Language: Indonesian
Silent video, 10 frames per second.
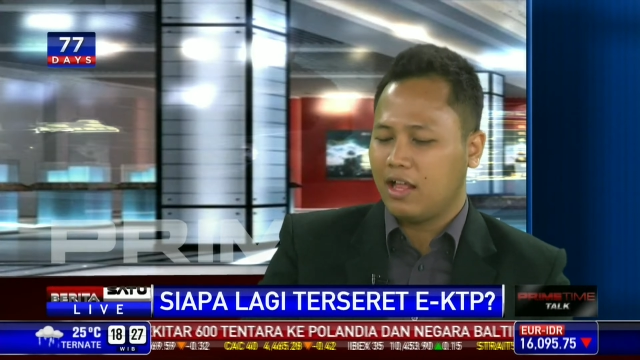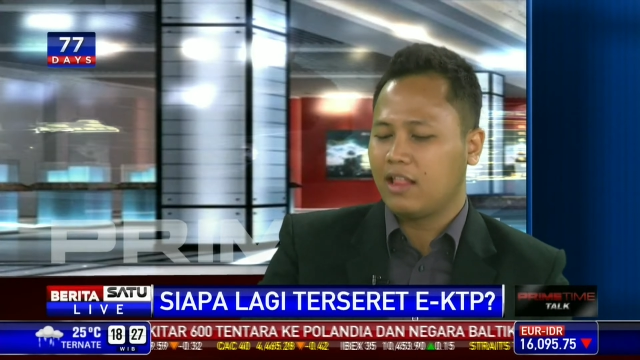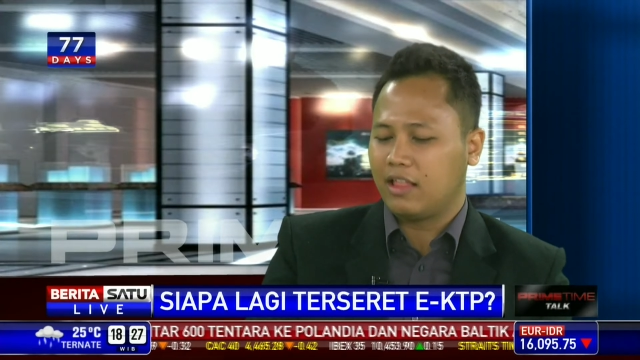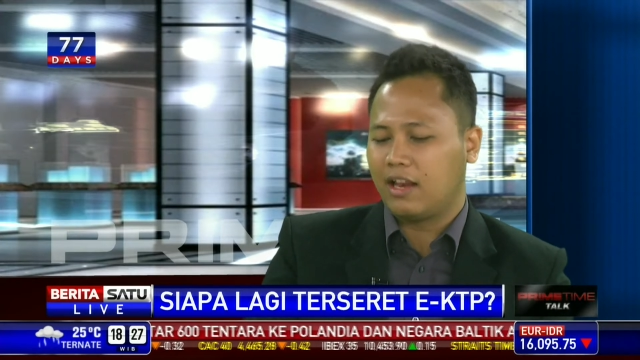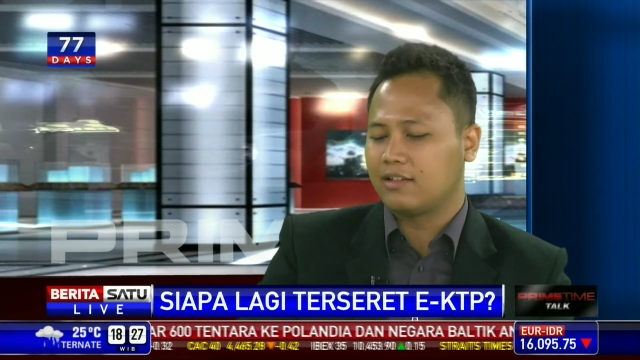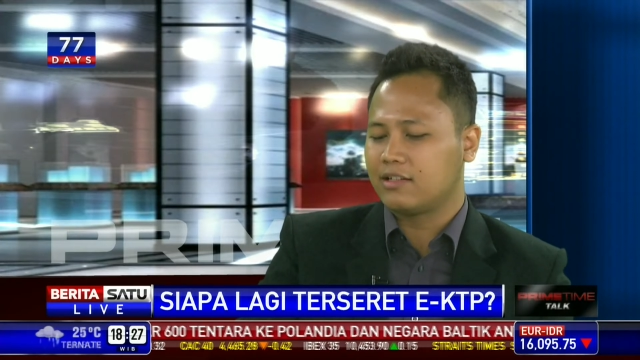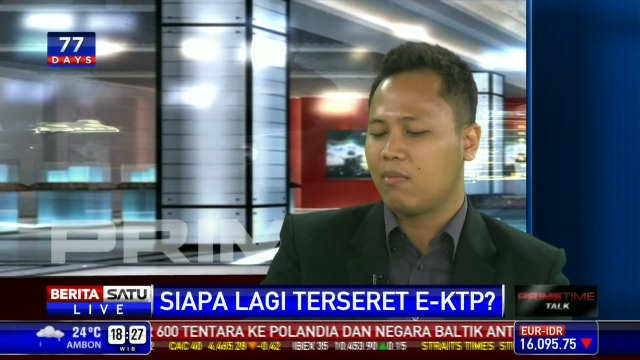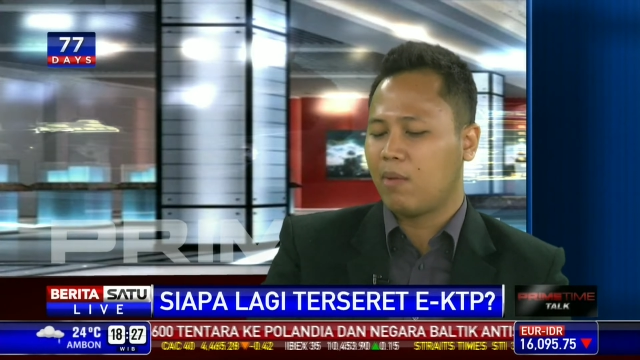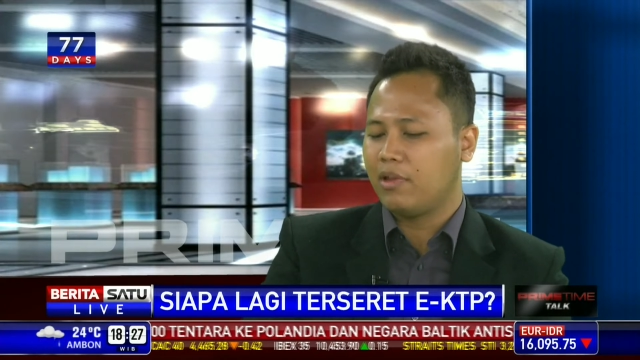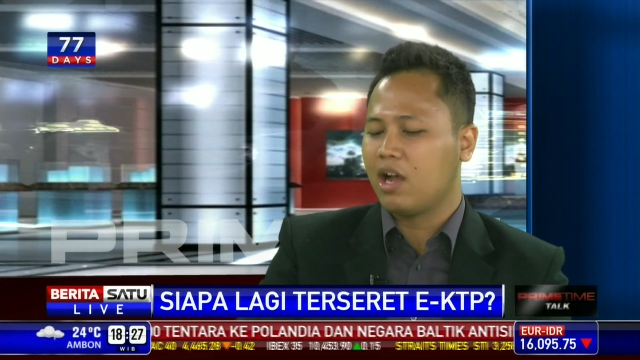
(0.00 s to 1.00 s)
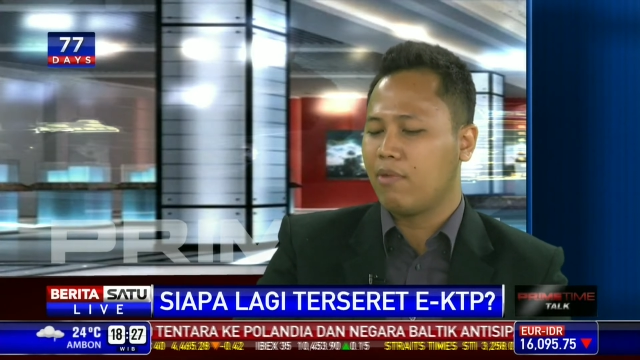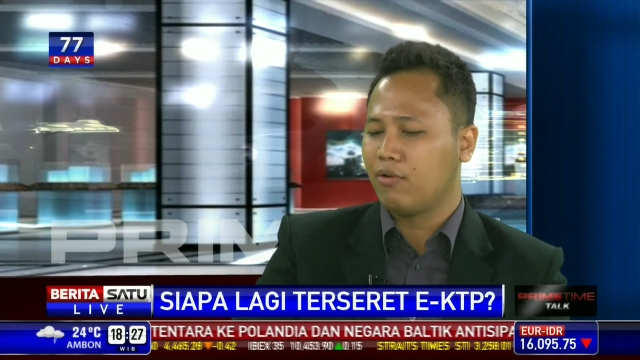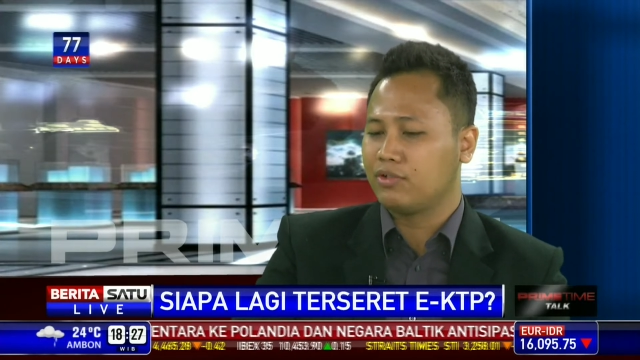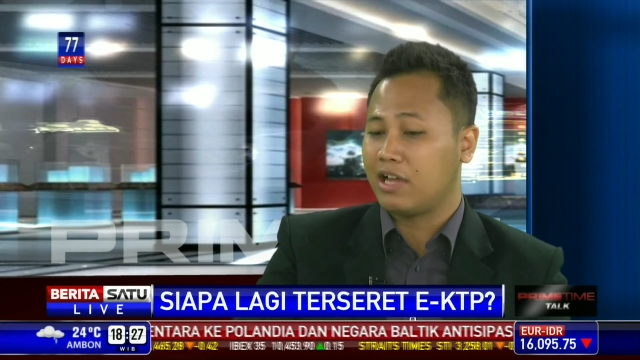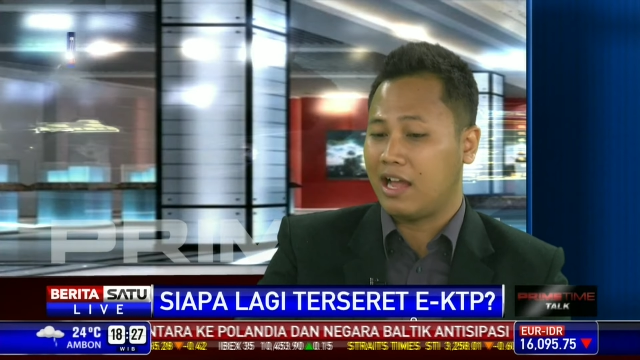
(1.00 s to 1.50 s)
antara sesama pihak
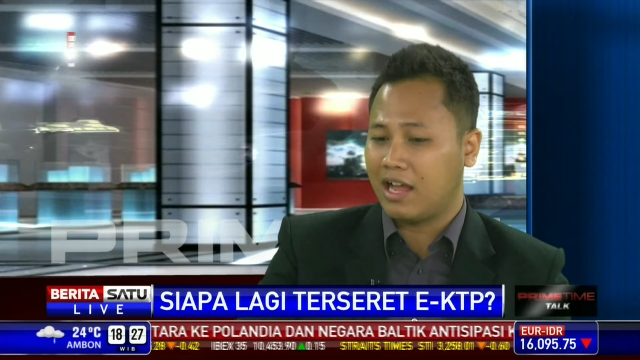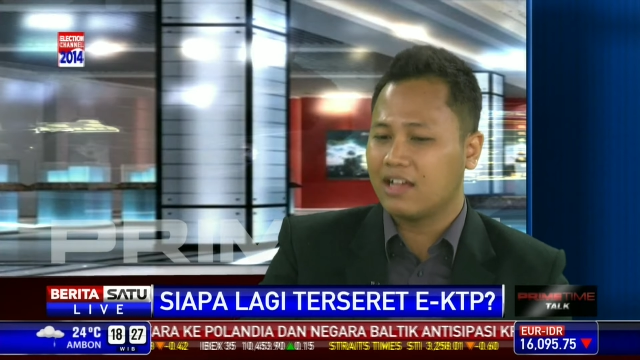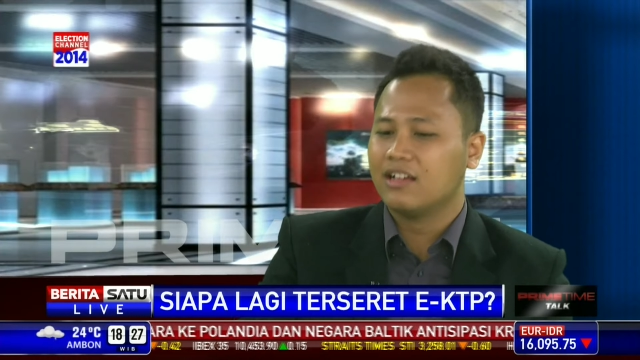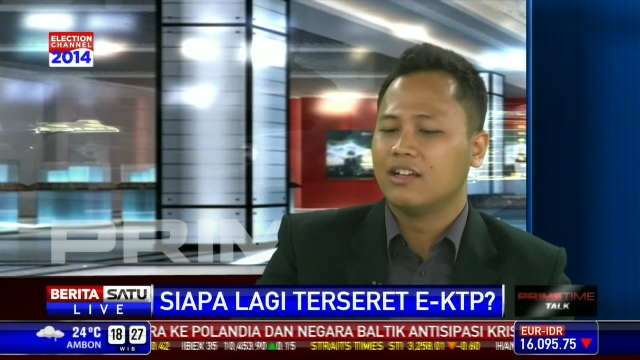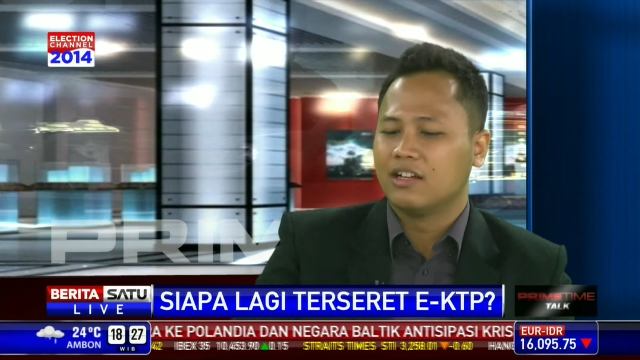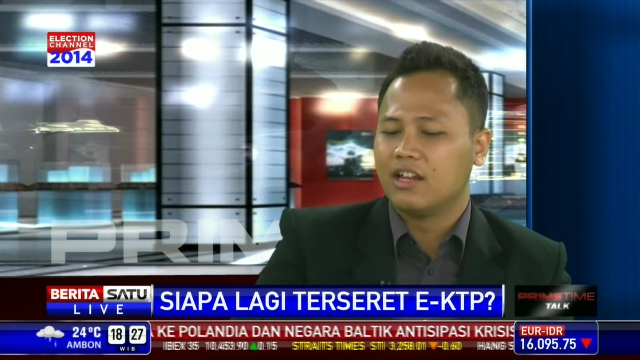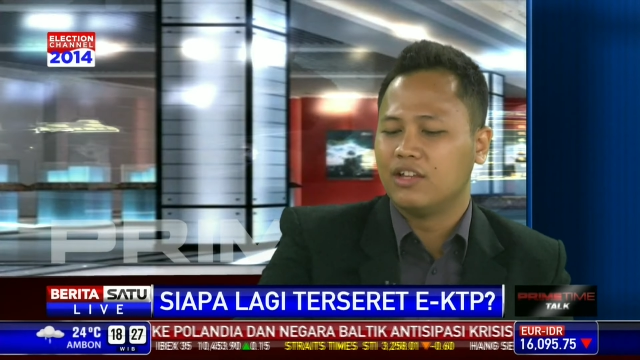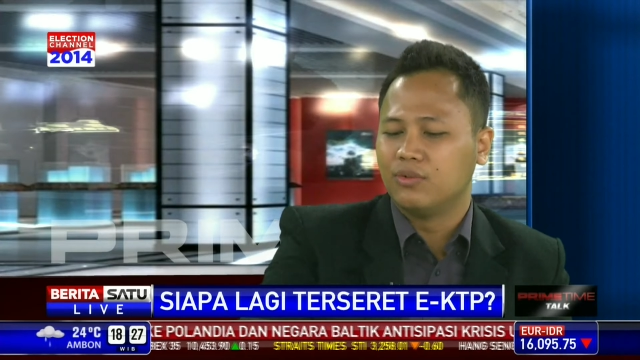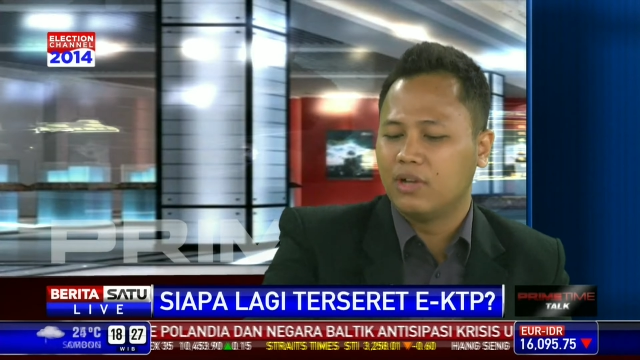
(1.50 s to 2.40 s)
pengusaha dan